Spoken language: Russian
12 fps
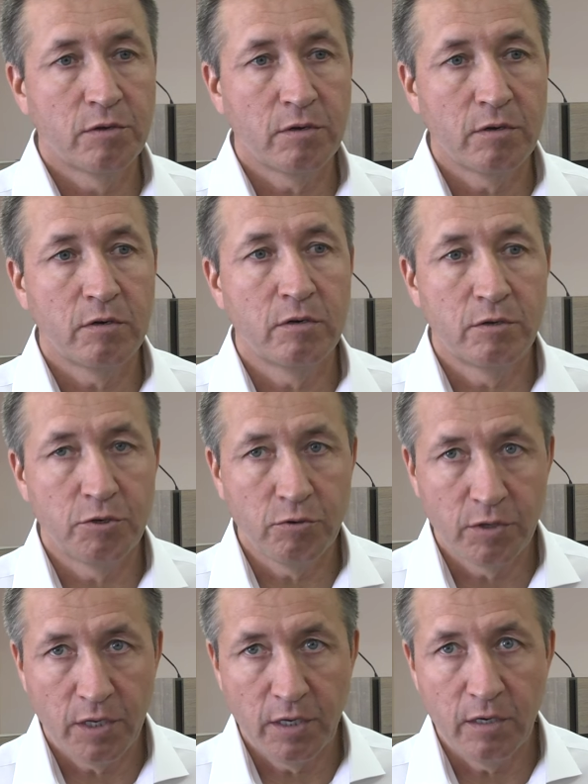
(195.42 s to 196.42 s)
э,
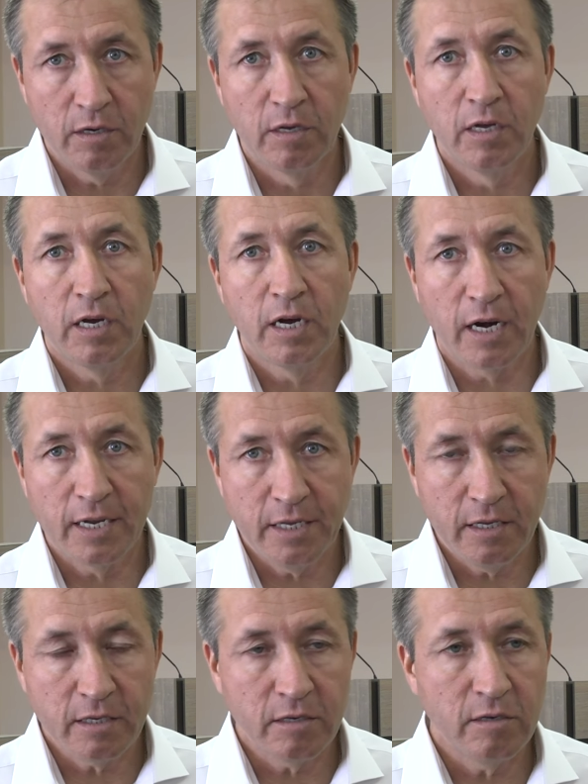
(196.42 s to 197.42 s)
четкие
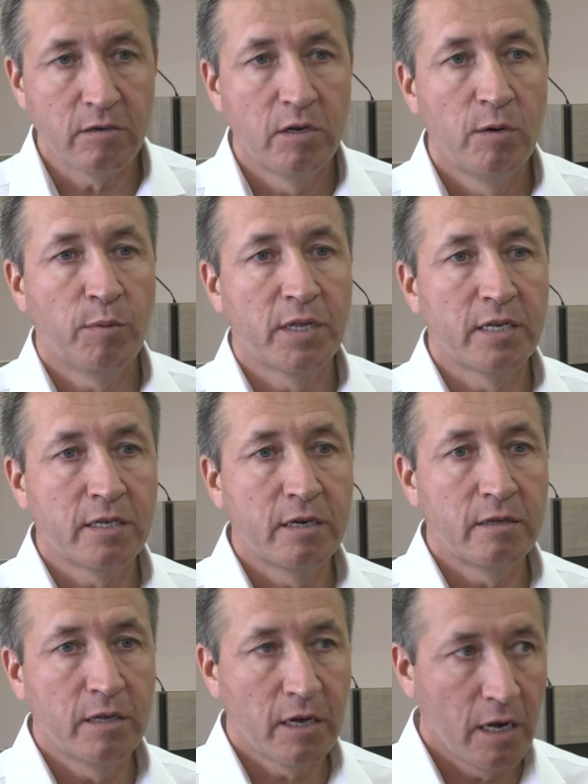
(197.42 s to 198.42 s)
границы,
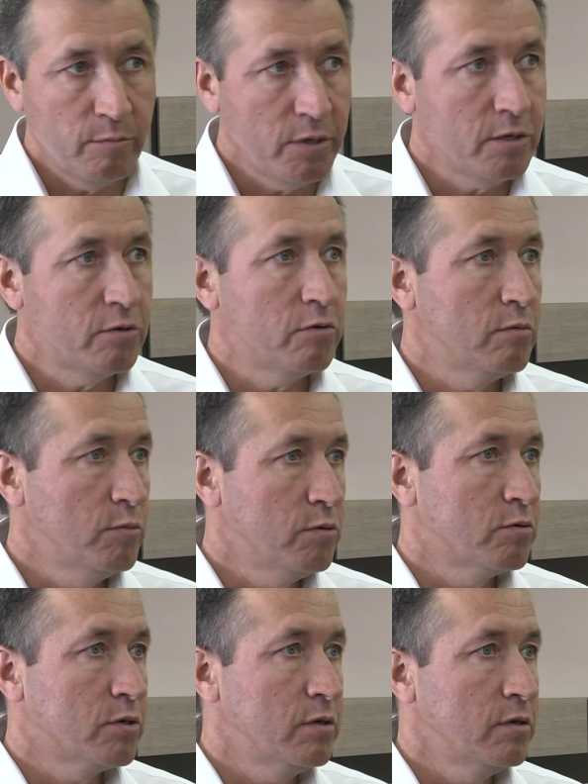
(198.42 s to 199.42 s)
предоставят на комиссию, и мы
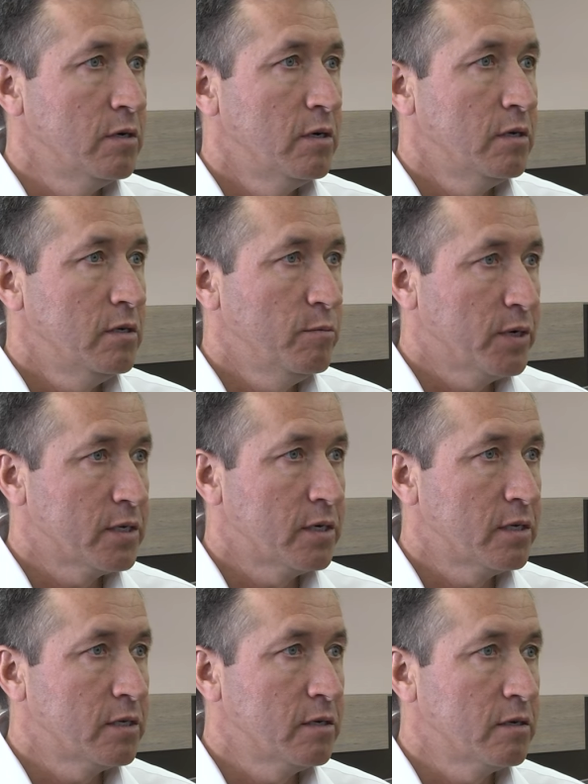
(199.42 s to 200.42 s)
уже
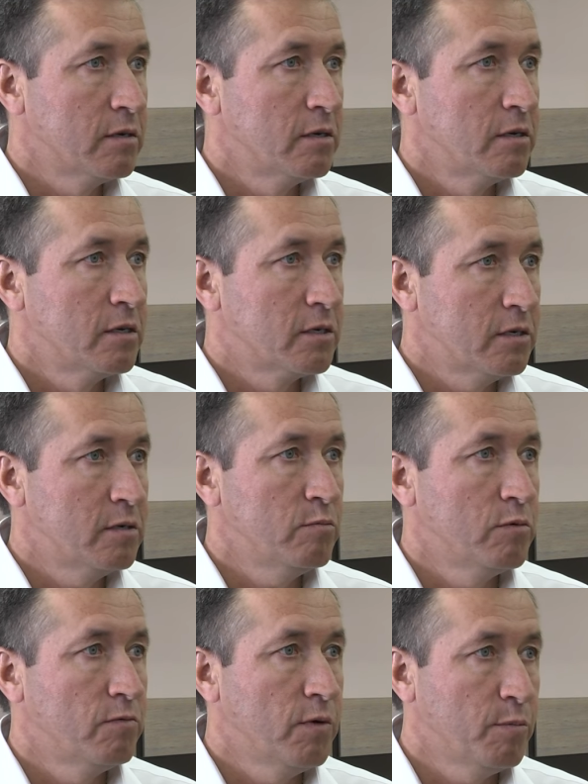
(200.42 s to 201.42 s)
непосредственно с этим
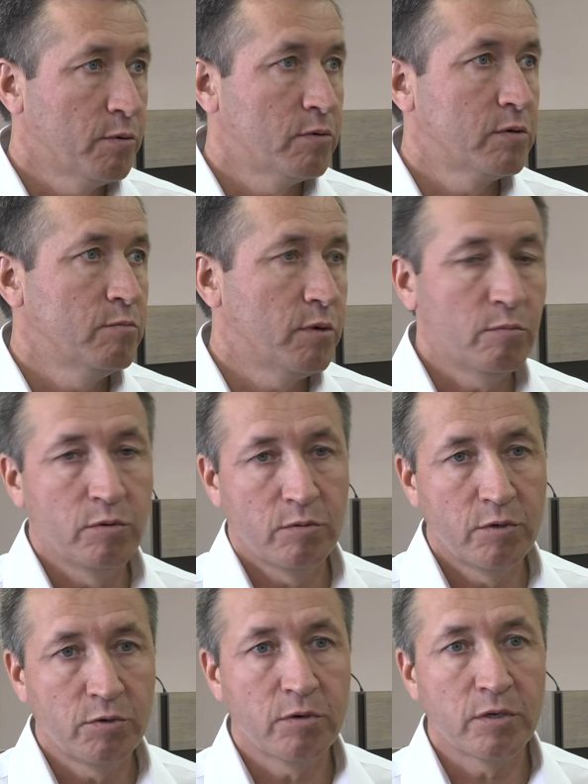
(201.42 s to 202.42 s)
вопросом поработаем.
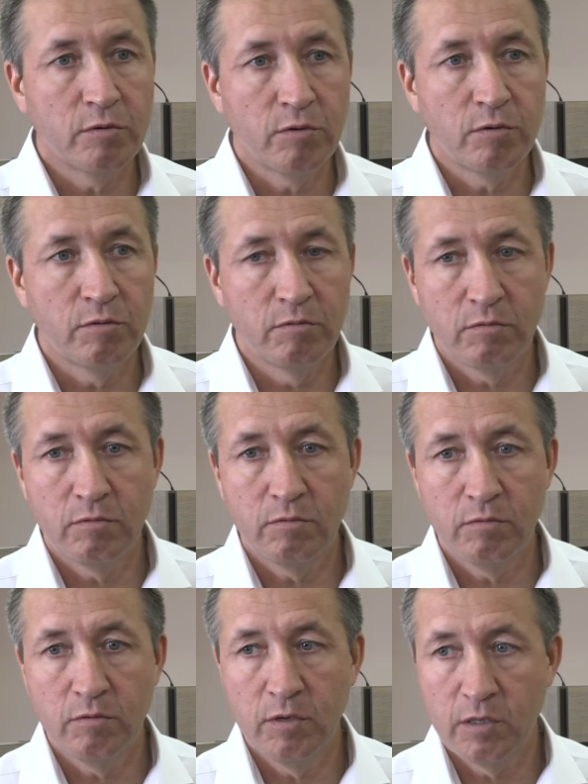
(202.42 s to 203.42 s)
Еще раз говорю,
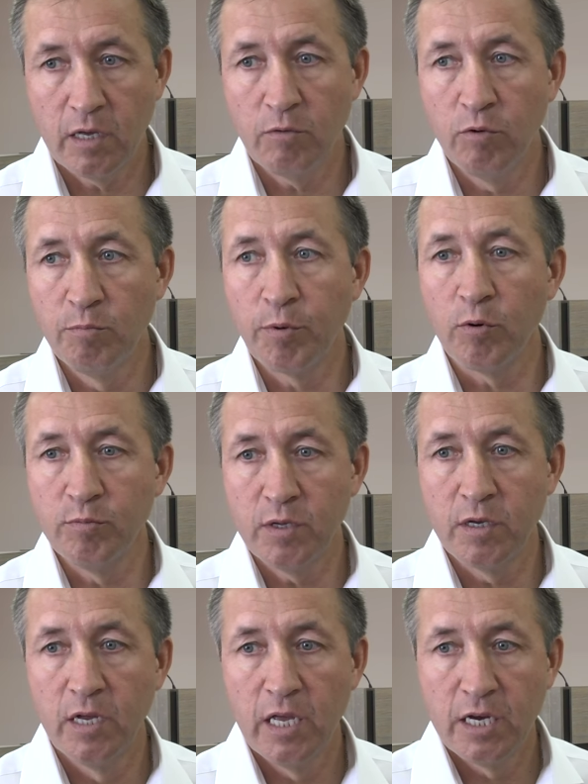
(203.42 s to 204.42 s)
э, это такой
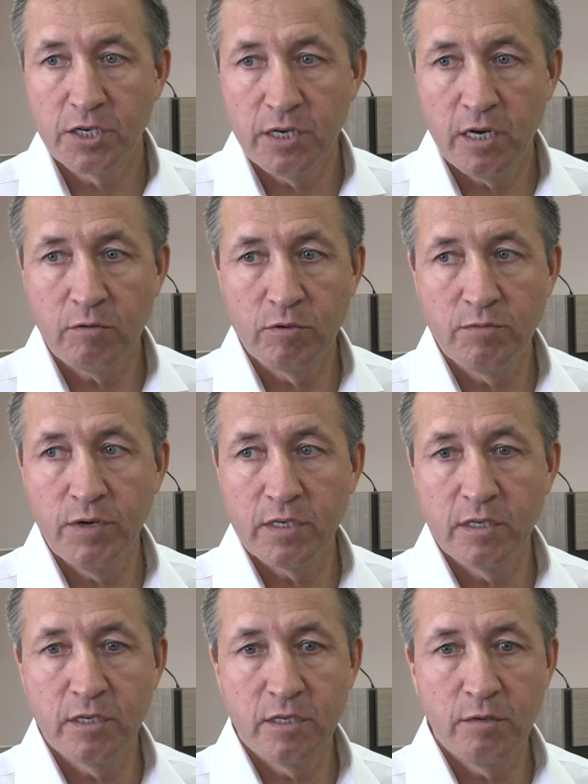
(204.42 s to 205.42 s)
пробный шар, он
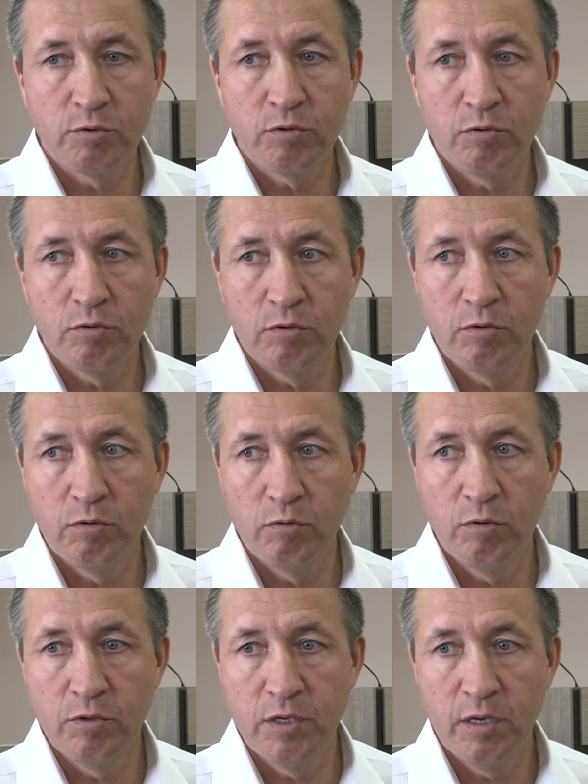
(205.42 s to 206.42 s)
связан с тем, что
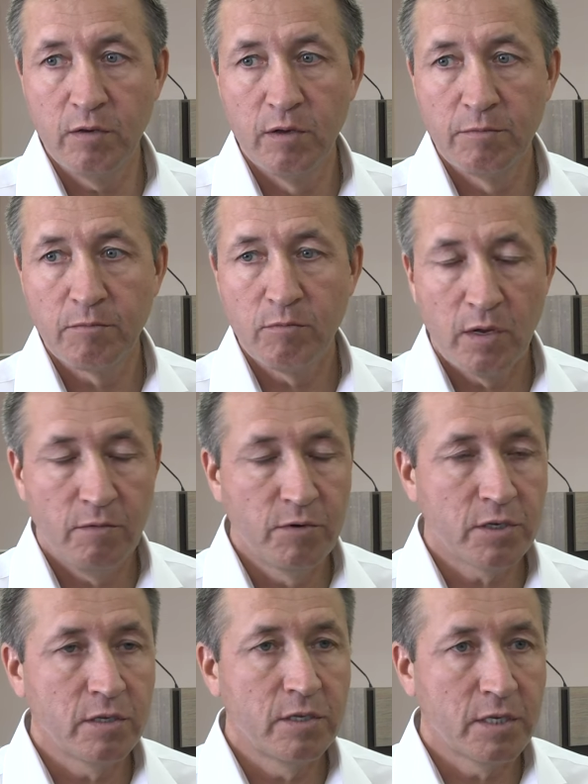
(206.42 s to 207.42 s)
у людей
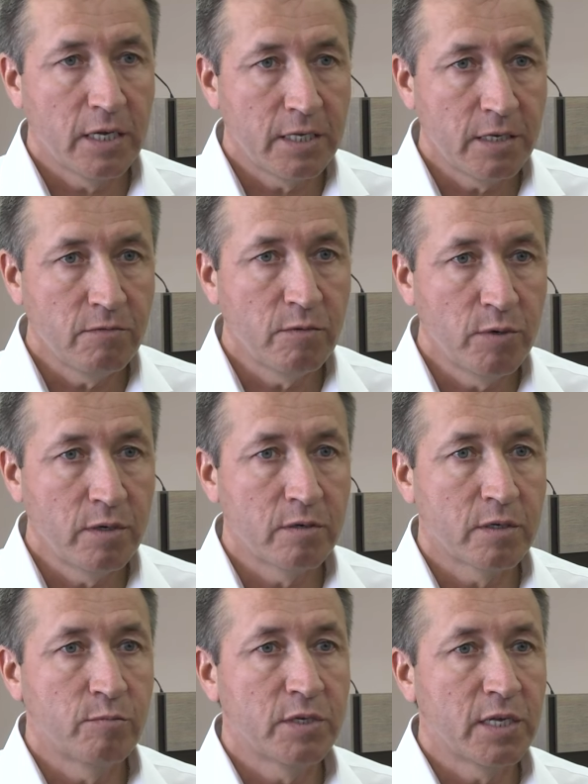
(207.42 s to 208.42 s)
вышла инициатива, мы
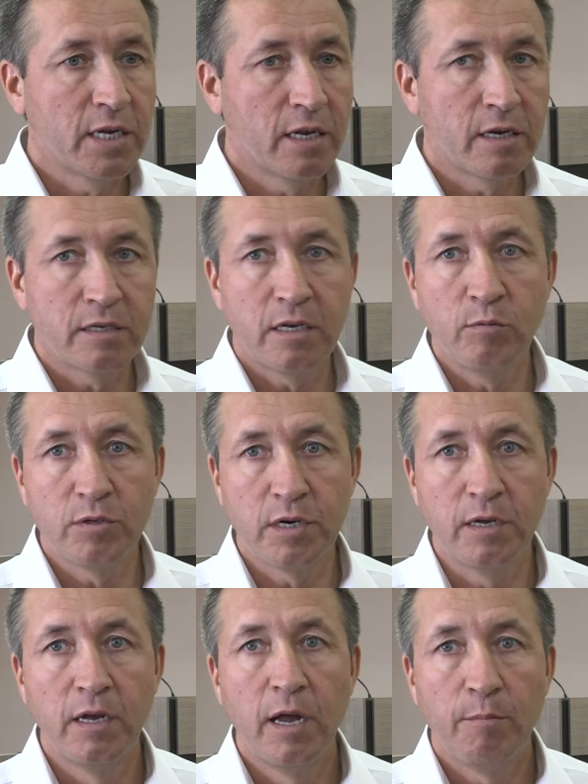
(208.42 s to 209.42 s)
самостоятельно
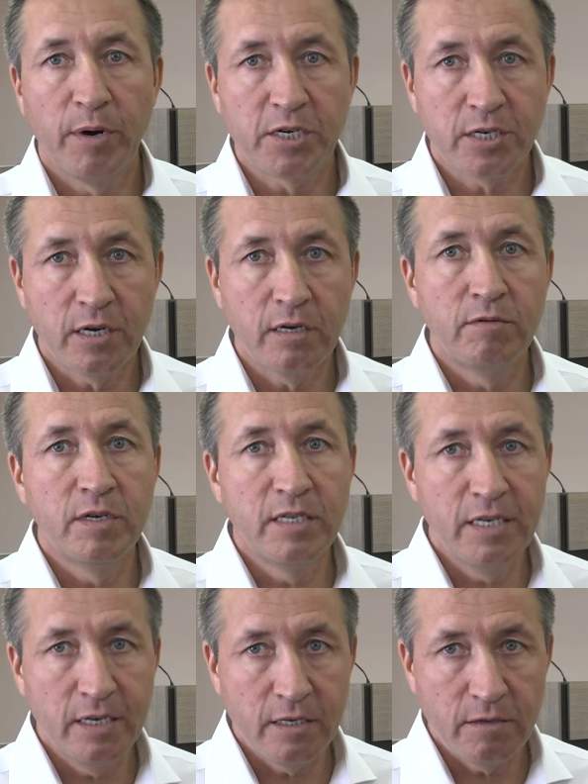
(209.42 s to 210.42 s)
разработали пошаговые
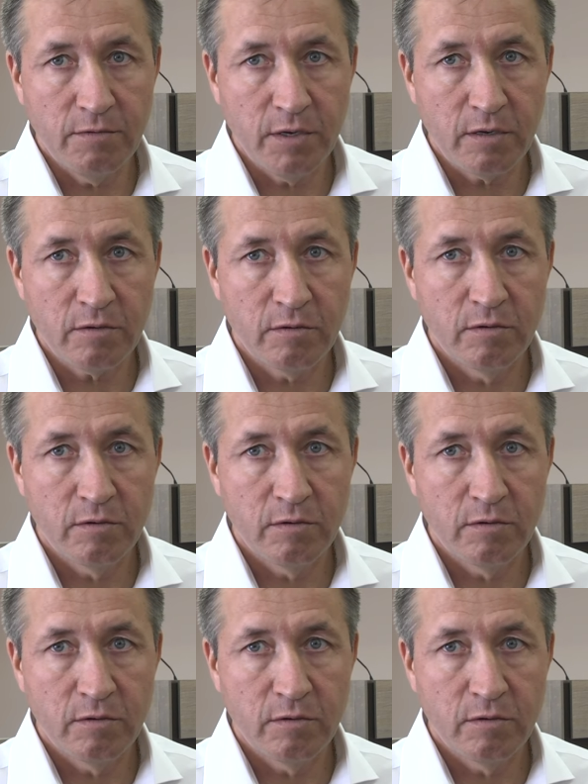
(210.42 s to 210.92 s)
действия